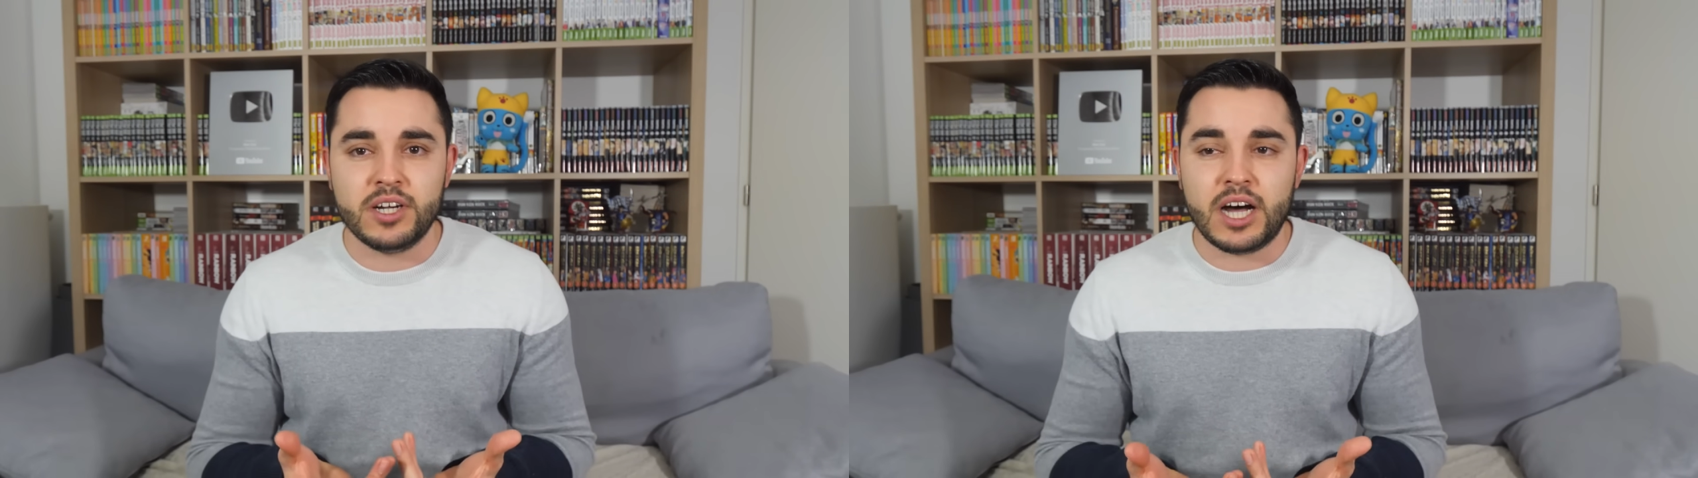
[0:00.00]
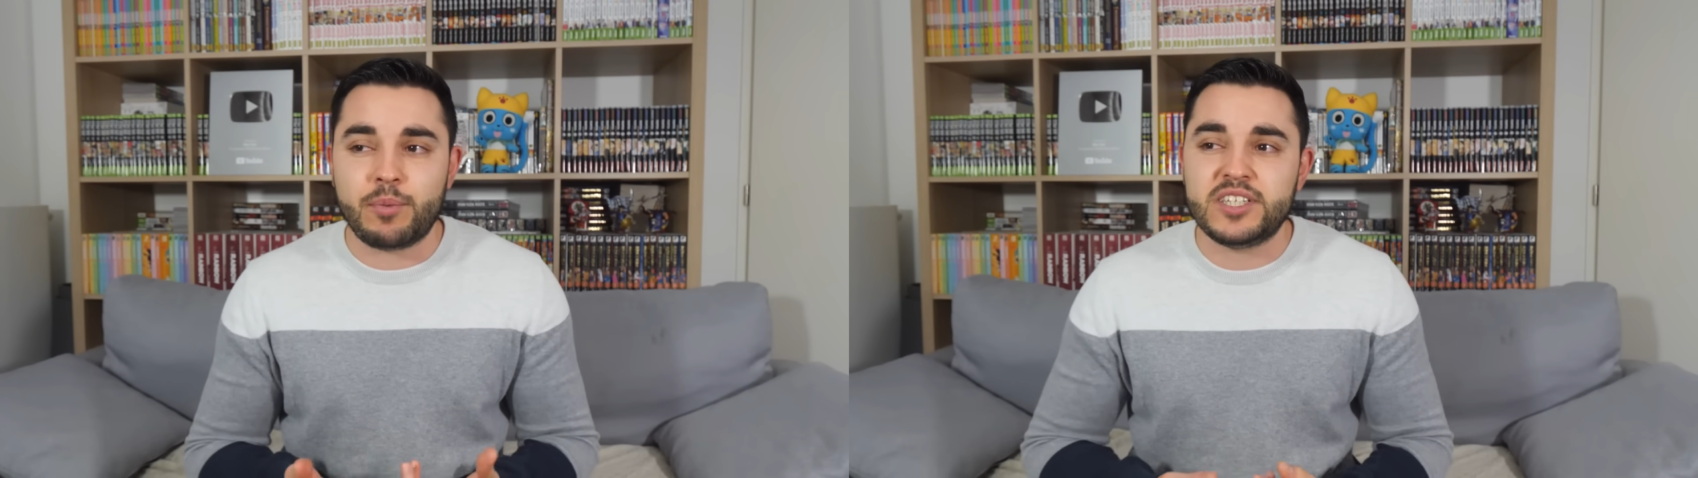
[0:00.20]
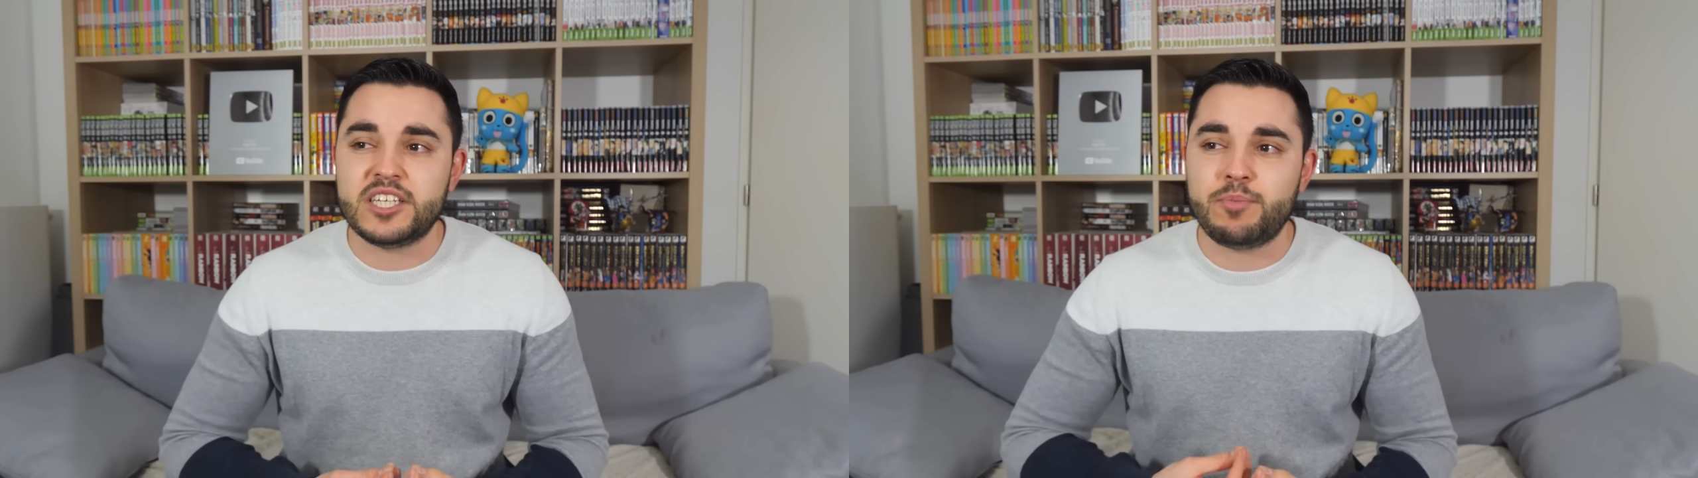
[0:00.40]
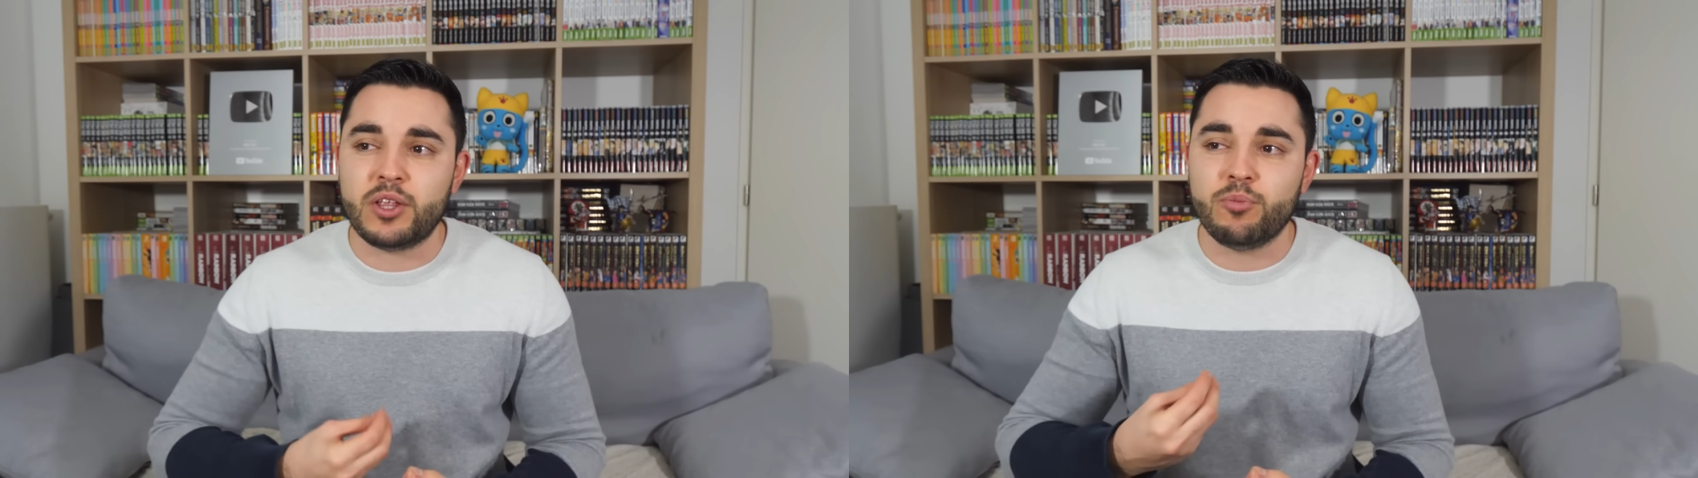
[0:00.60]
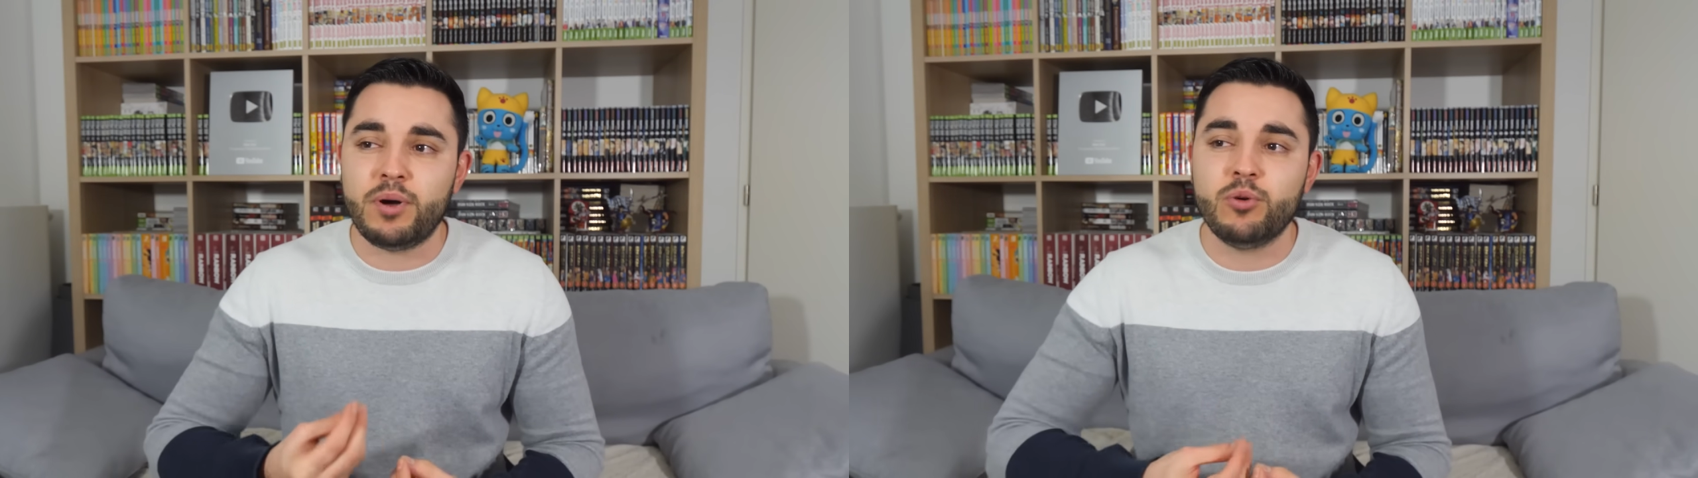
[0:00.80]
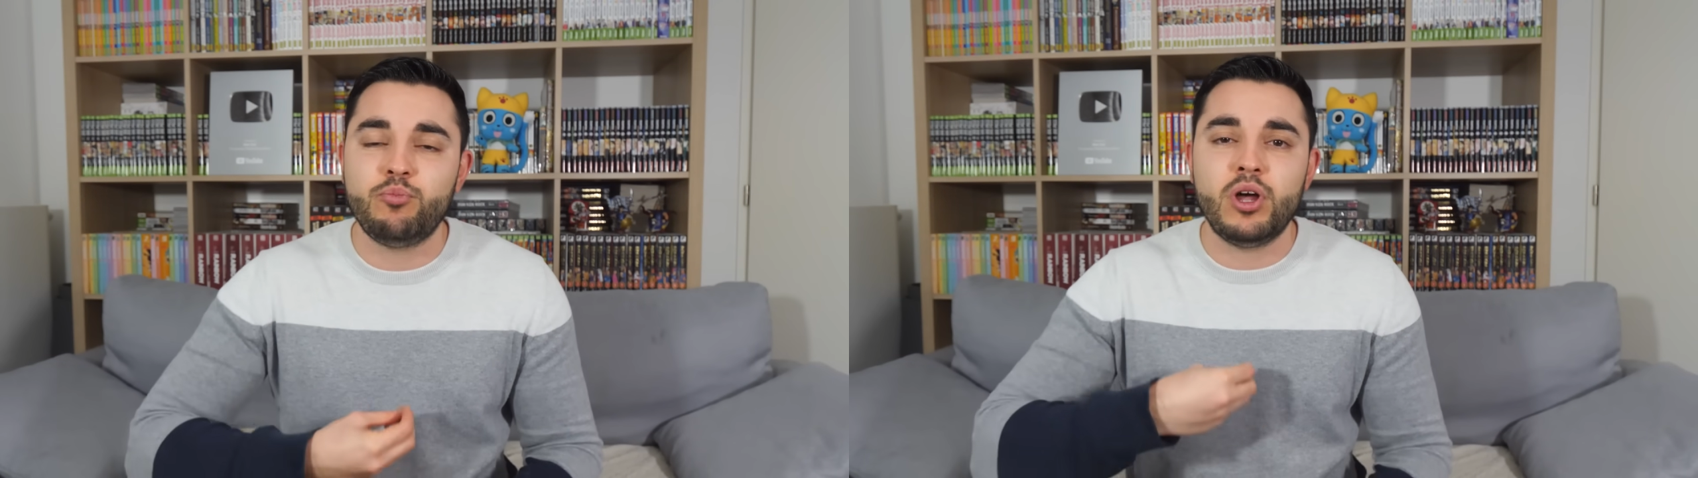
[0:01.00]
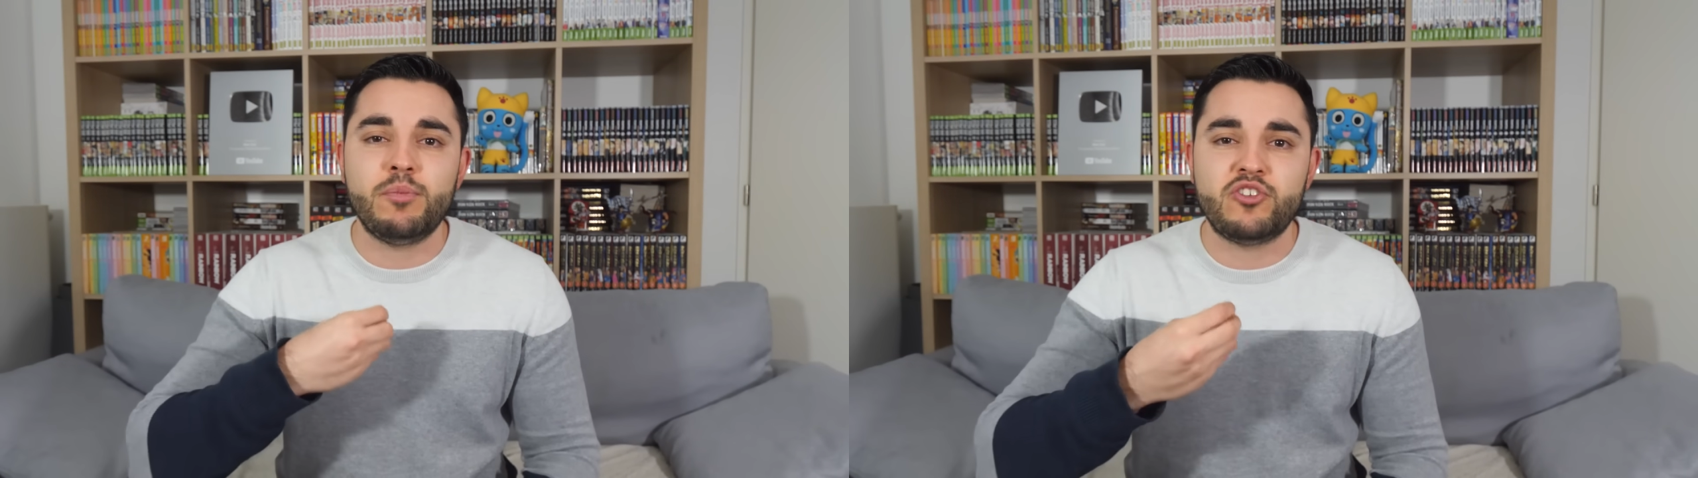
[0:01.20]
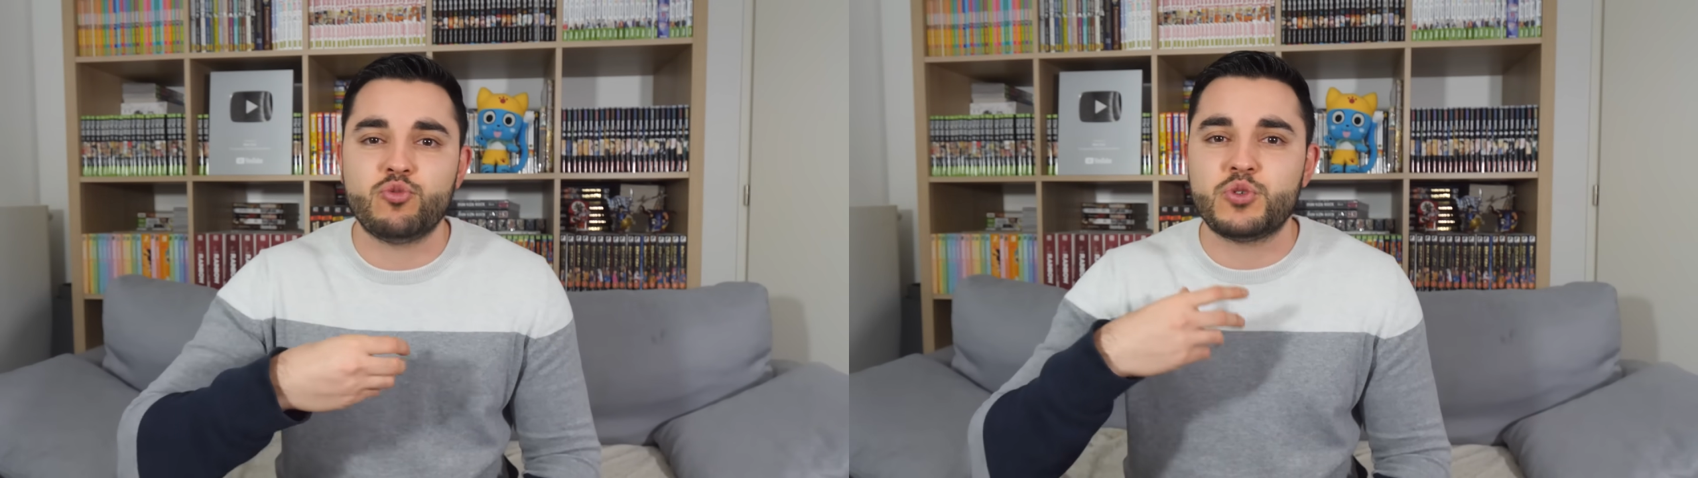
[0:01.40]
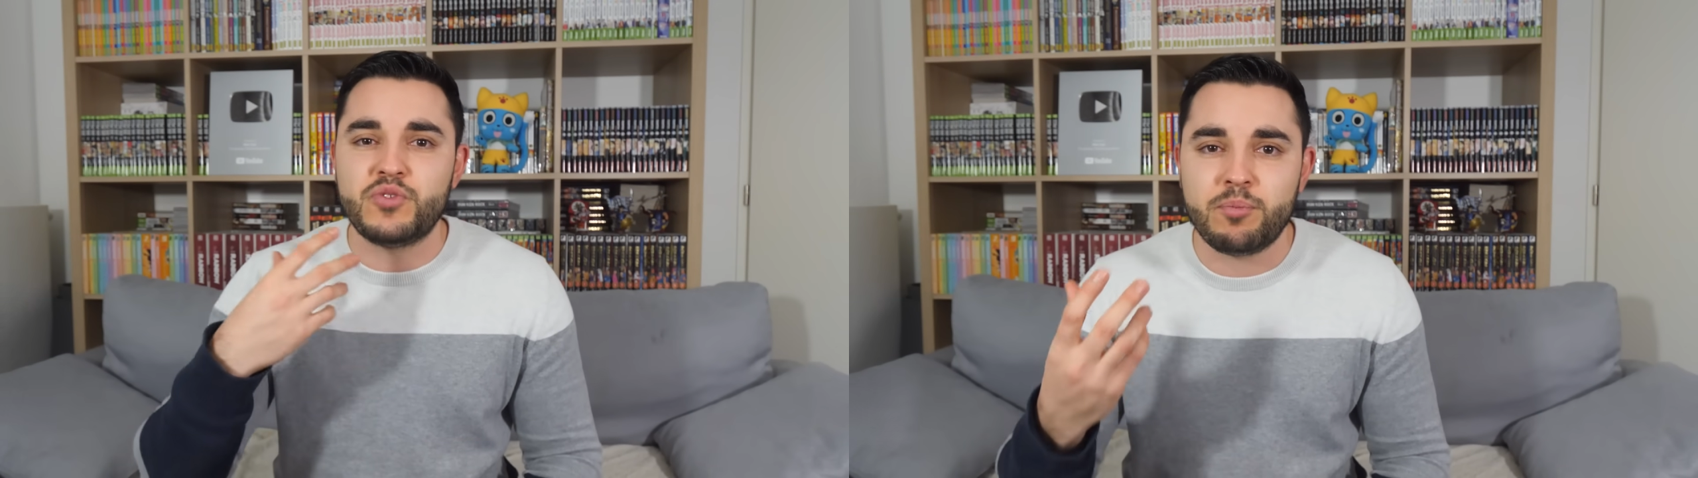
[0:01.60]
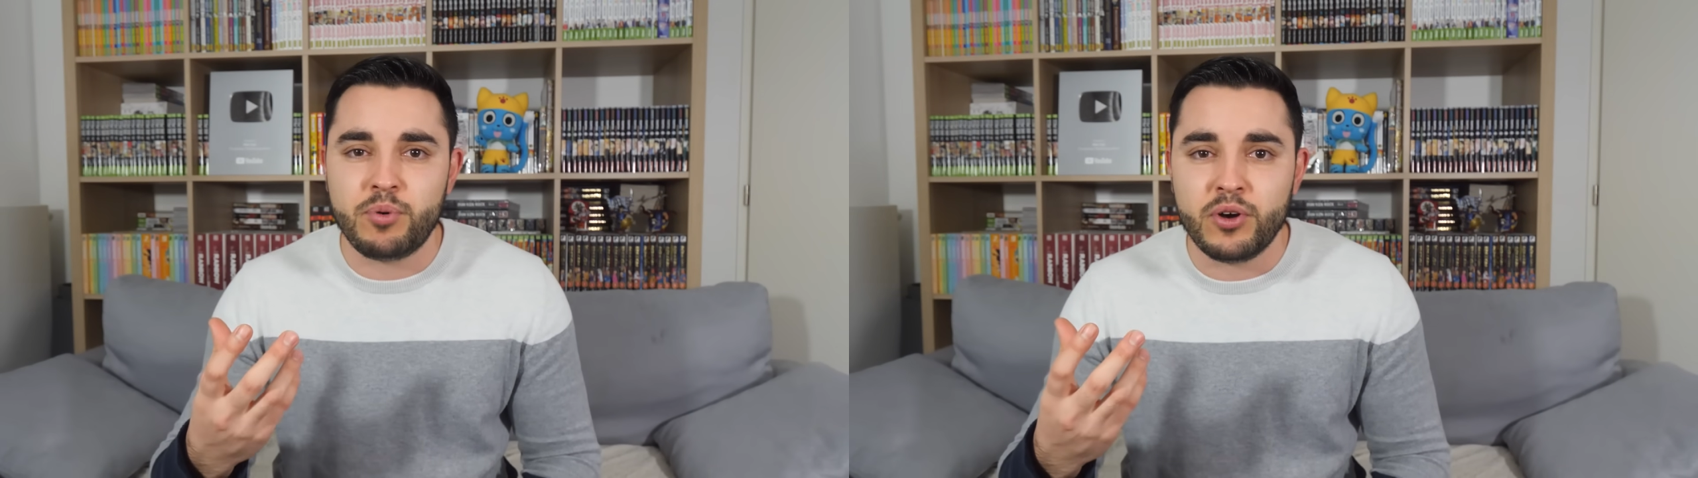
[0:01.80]
Après, j'espère non pas non plus un match où on se
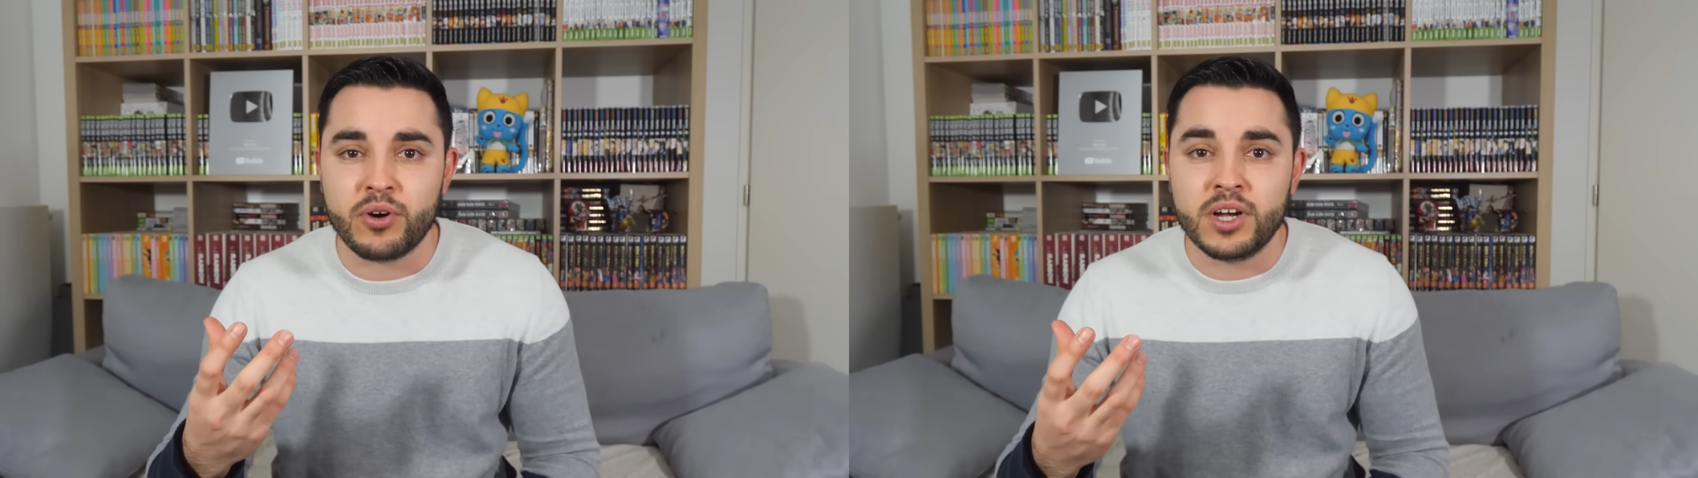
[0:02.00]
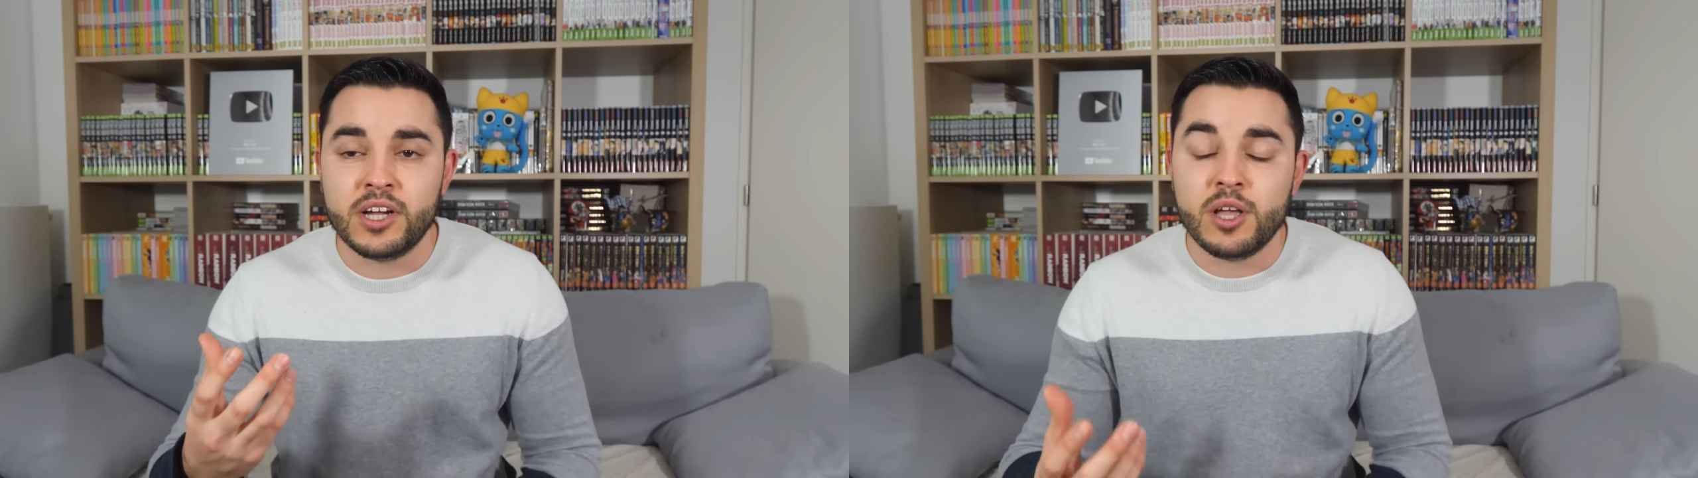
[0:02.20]
fait peur.